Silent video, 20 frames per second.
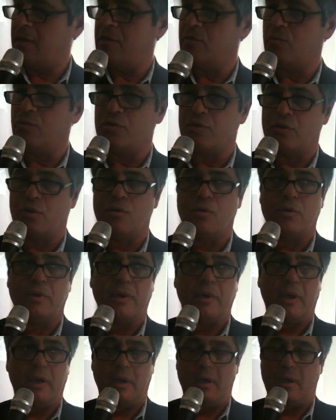
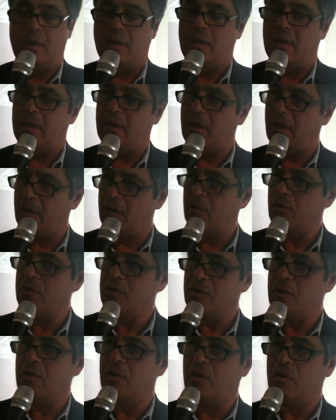discussioni, in
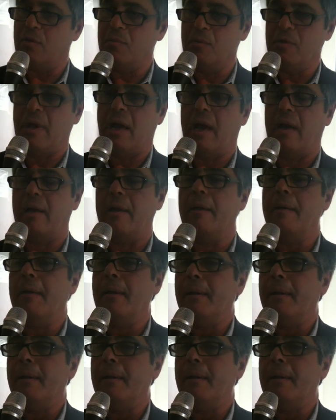consiglio comunale,